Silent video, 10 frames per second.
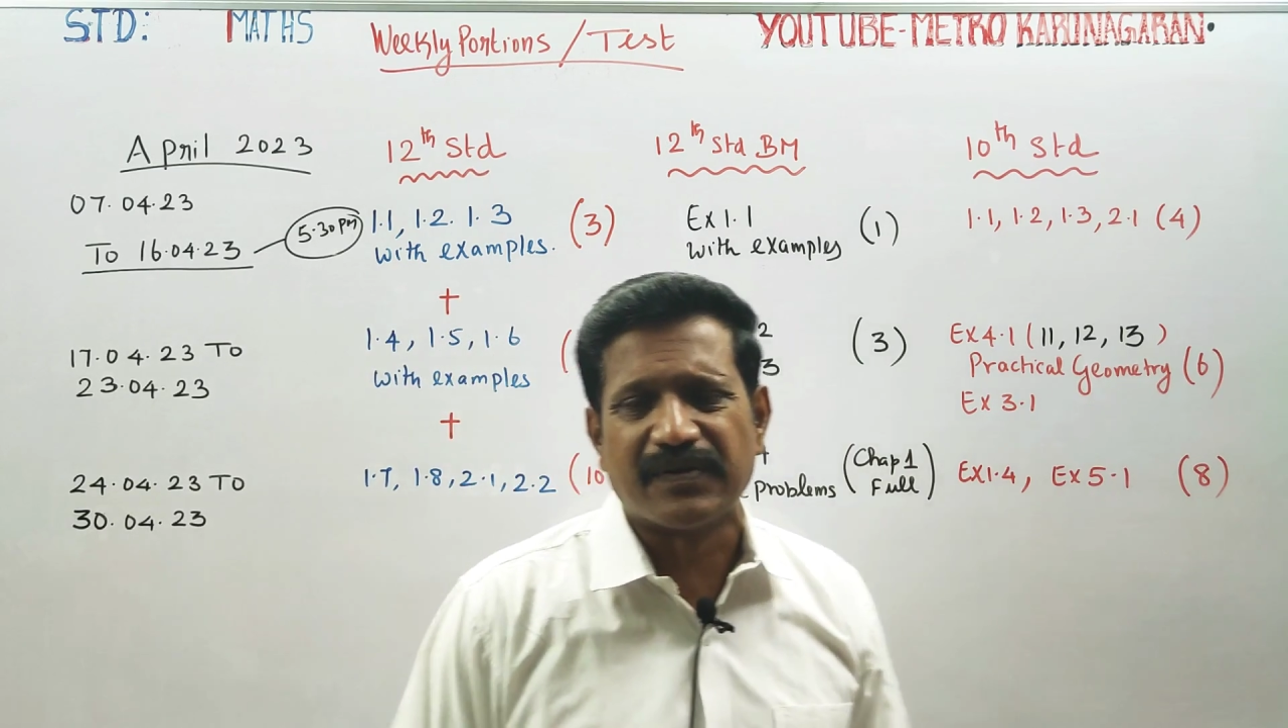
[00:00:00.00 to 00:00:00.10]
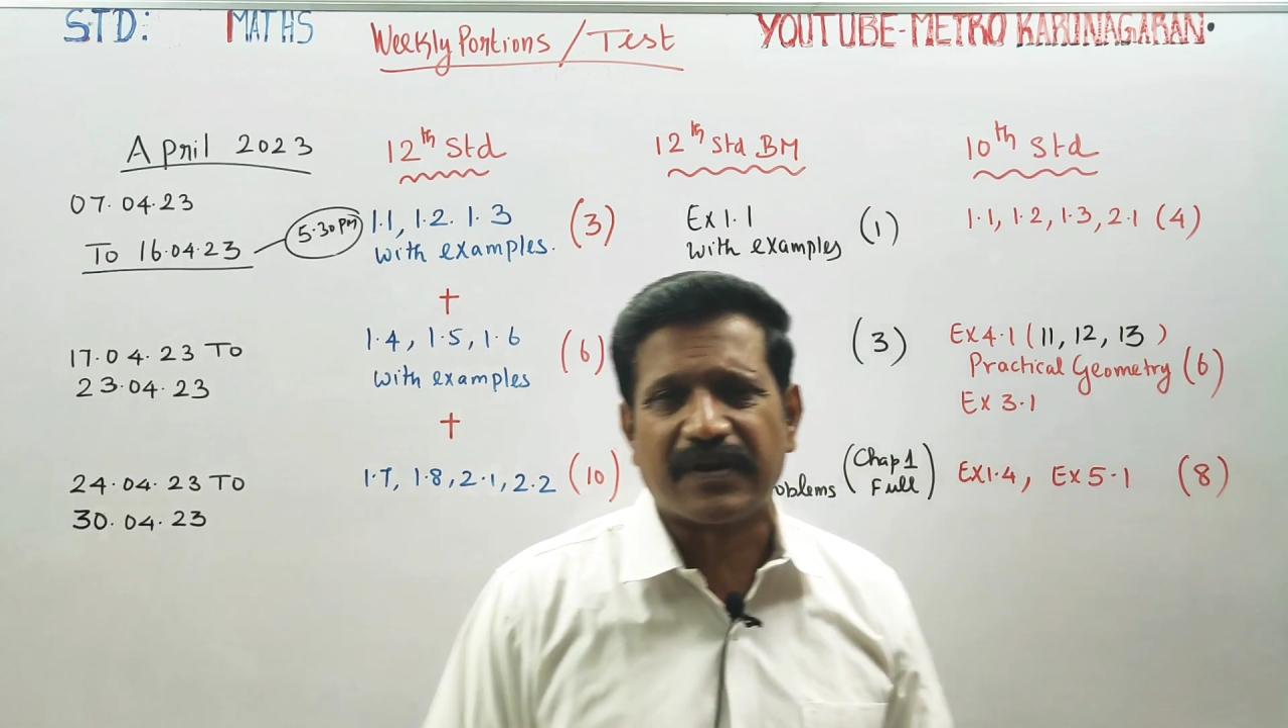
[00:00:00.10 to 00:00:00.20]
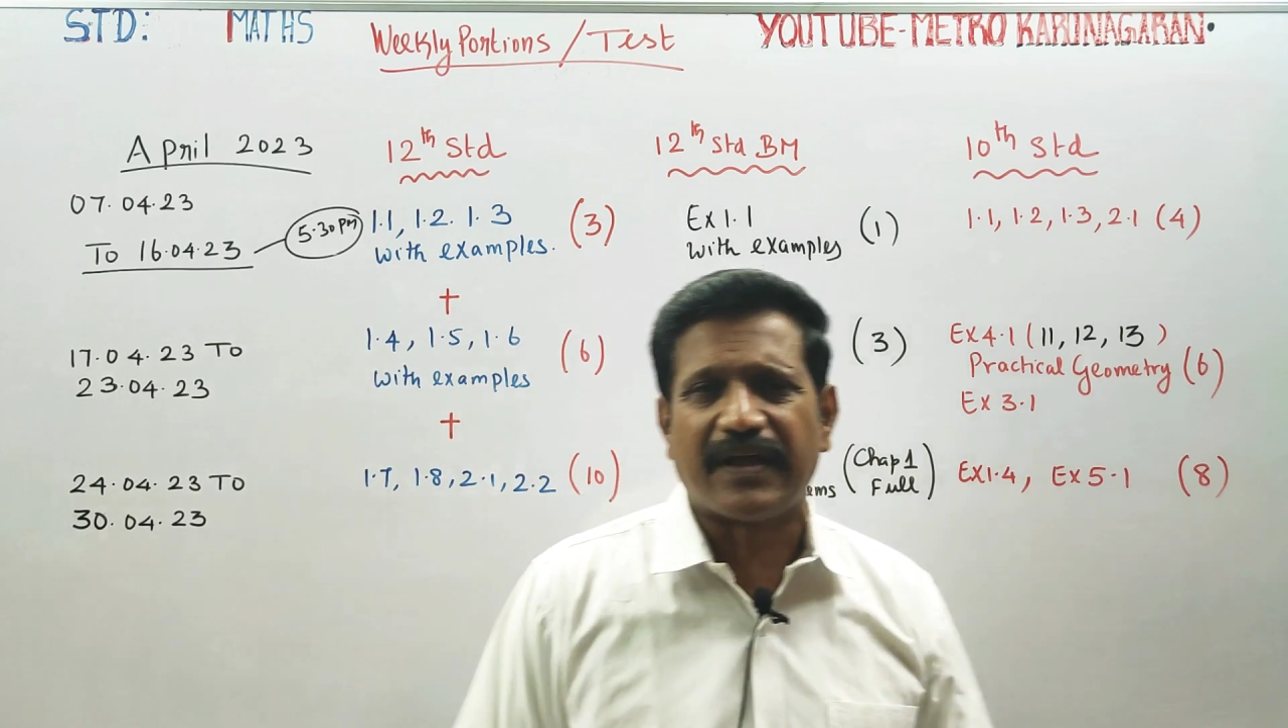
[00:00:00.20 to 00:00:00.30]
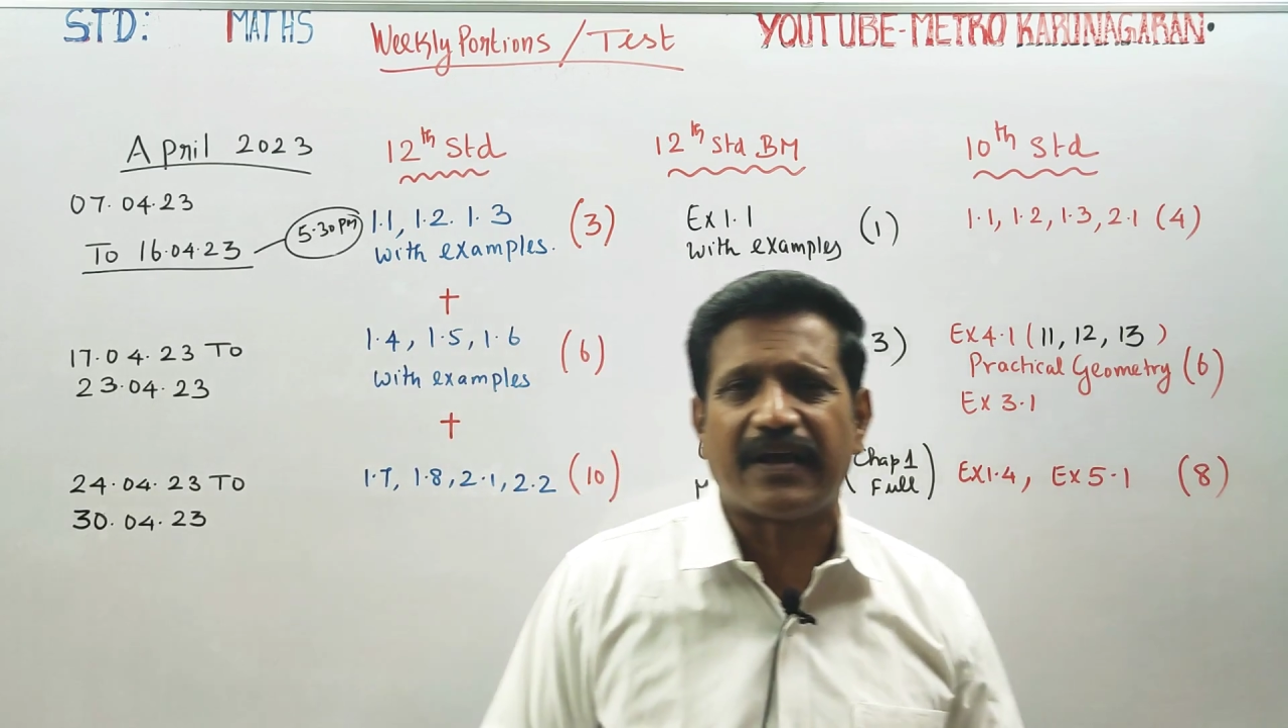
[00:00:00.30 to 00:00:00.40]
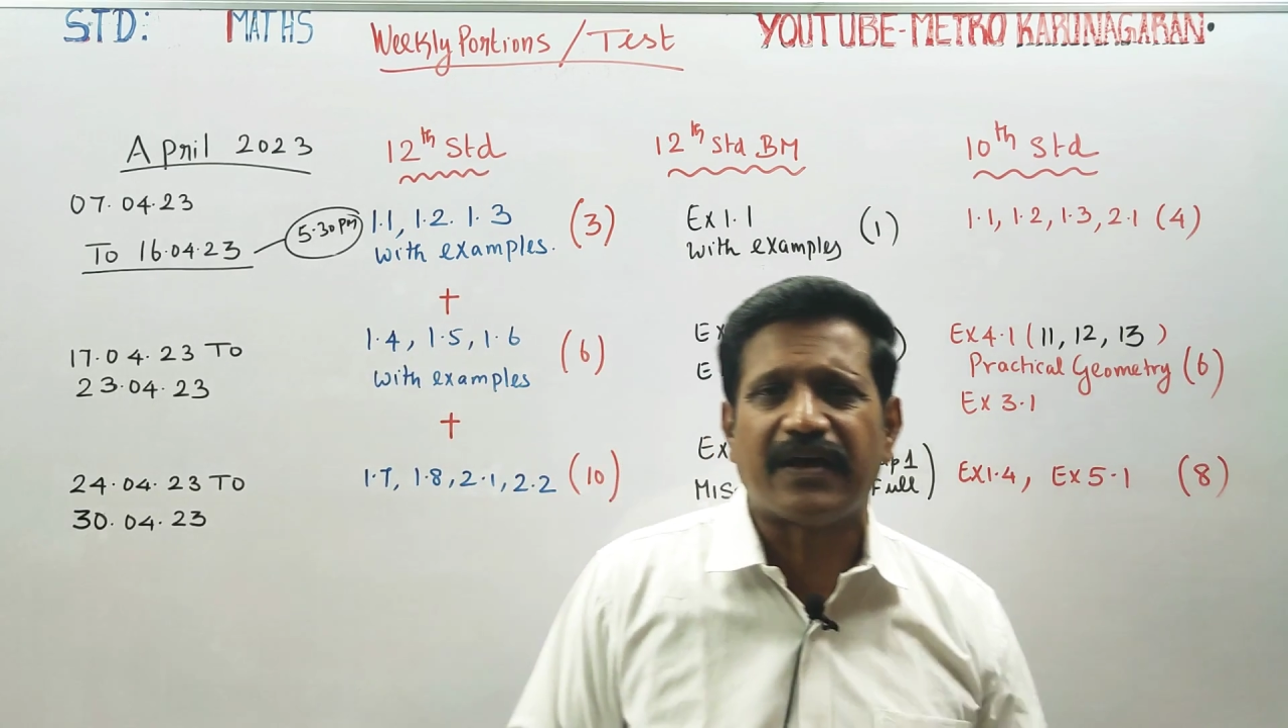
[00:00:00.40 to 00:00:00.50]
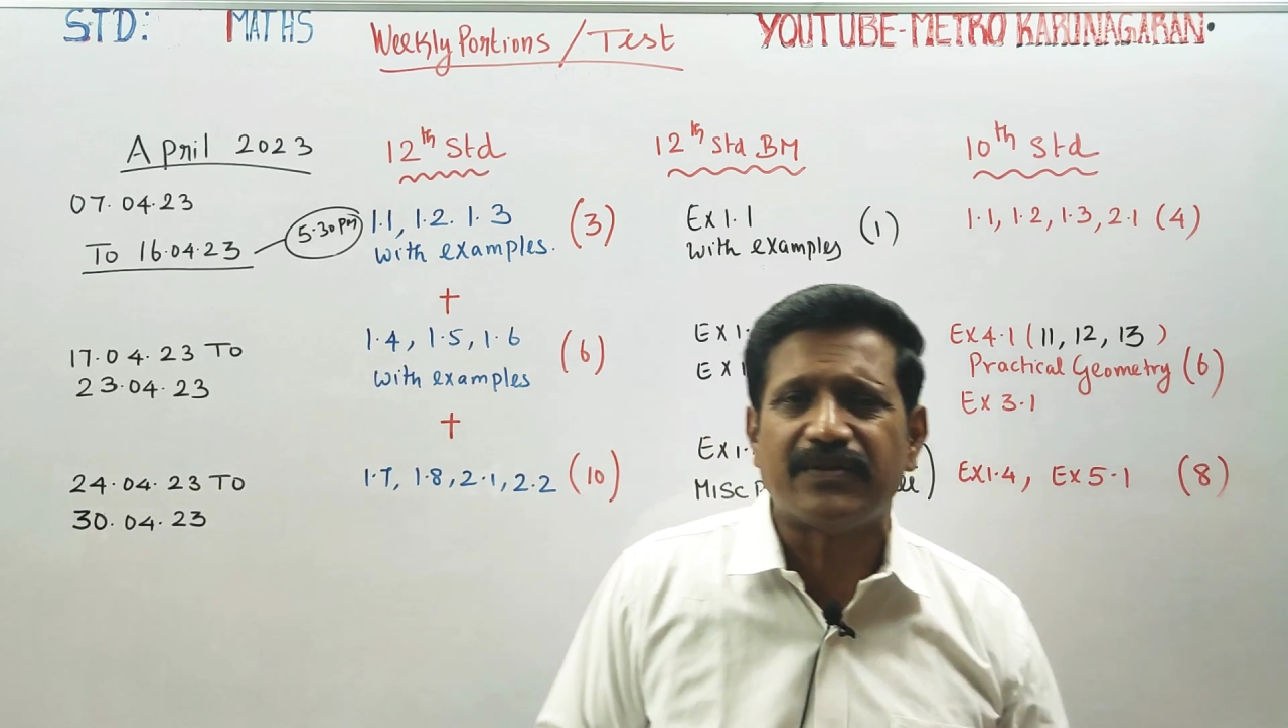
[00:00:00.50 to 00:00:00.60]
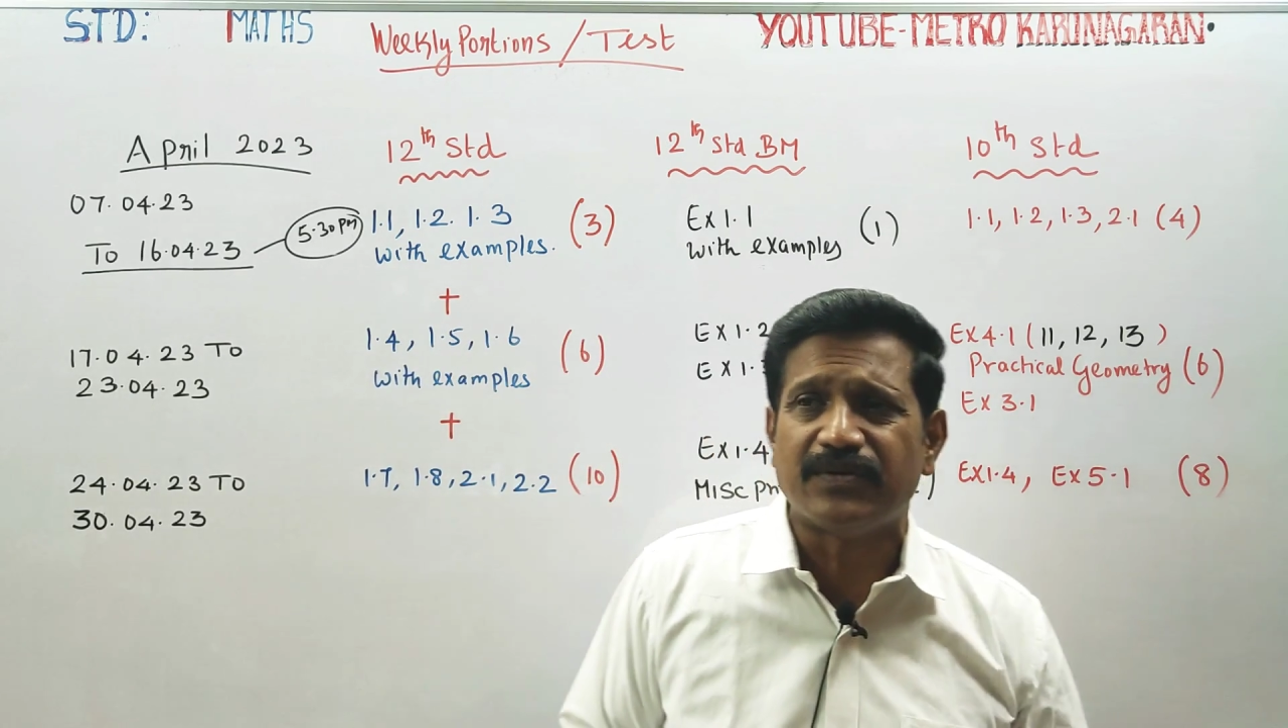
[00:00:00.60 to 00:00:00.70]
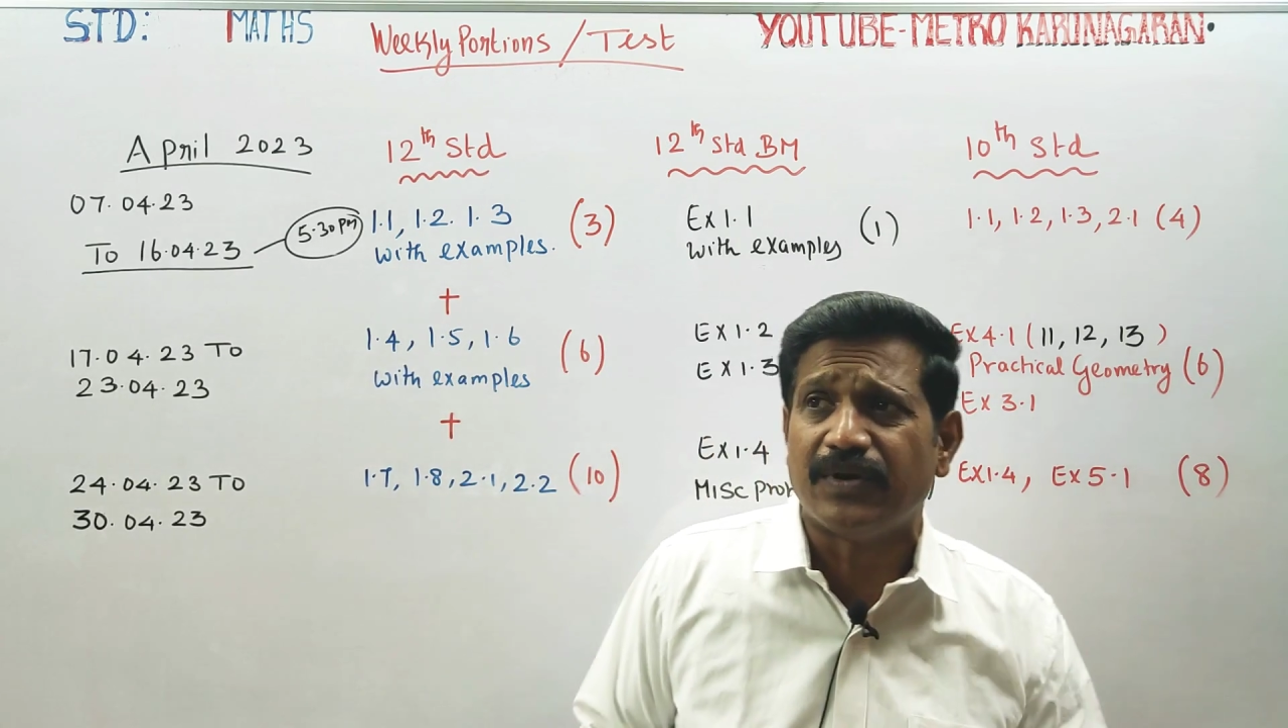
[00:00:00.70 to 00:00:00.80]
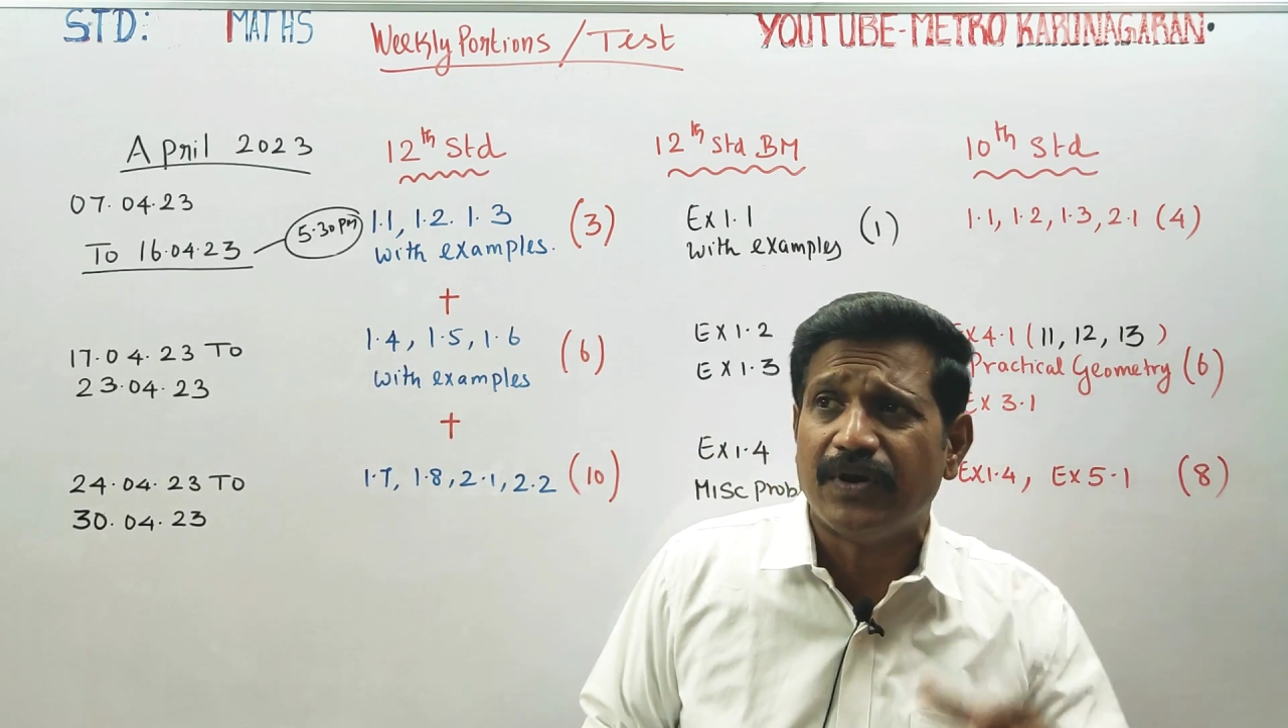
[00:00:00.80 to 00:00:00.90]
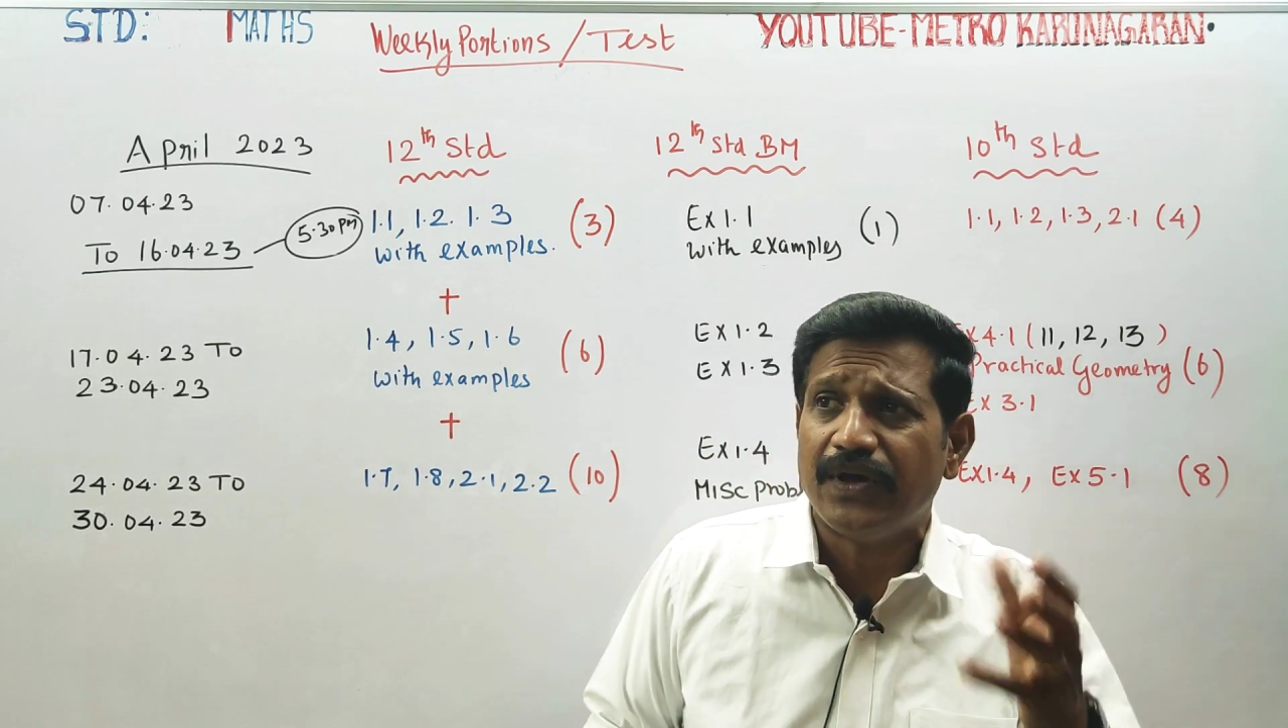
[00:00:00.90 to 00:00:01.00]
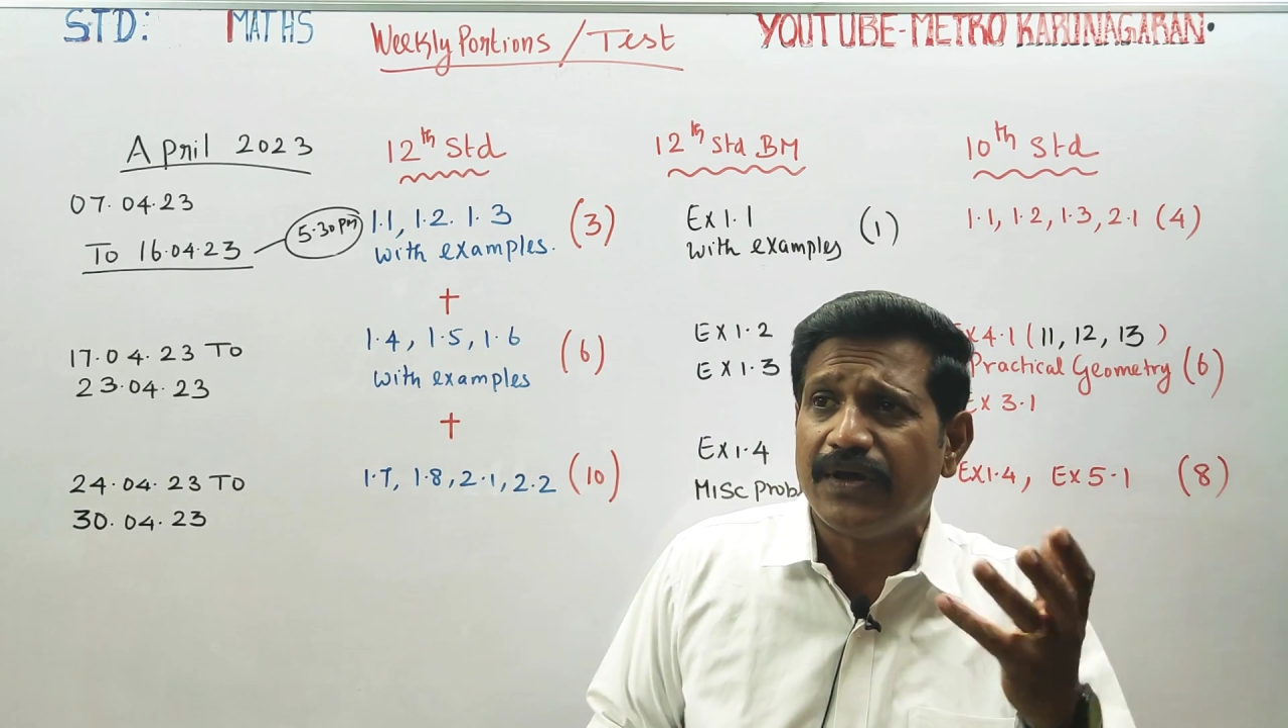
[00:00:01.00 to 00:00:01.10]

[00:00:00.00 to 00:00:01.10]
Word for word: சொல்கிறாங்க அதுவும்